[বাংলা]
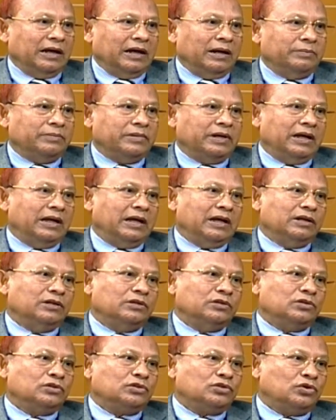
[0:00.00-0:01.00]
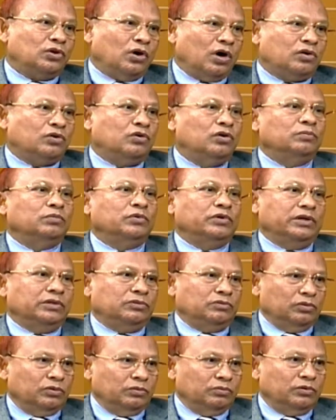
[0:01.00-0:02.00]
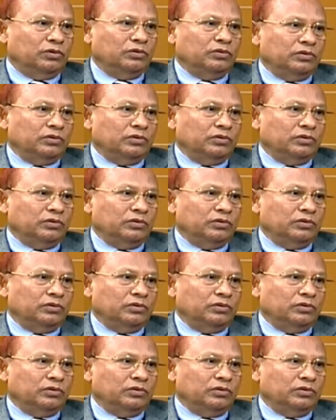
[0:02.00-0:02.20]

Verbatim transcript: আমরা সক্ষম করে তুলব